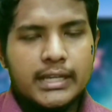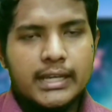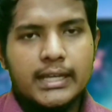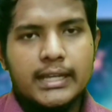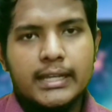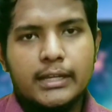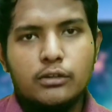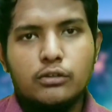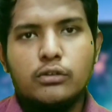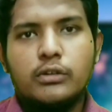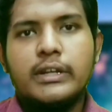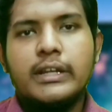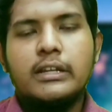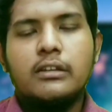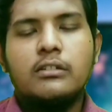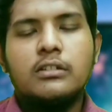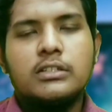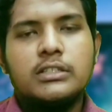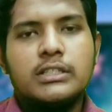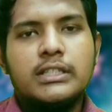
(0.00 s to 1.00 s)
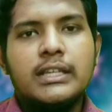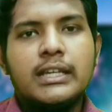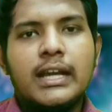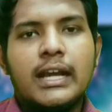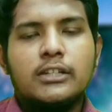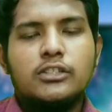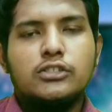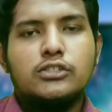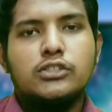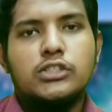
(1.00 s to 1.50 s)
সেখানে কোনো টেকনোলজিতে
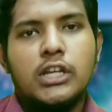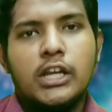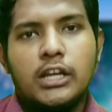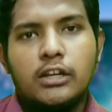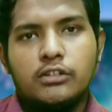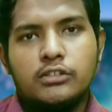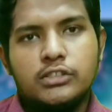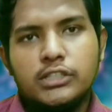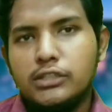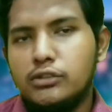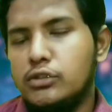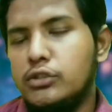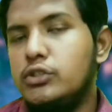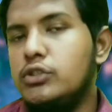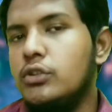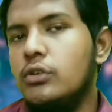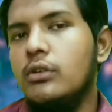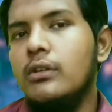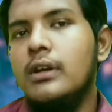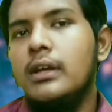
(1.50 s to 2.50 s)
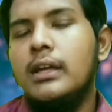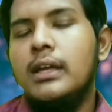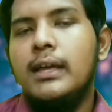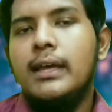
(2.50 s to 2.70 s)
আসন সংখ্যা হচ্ছে দুইশো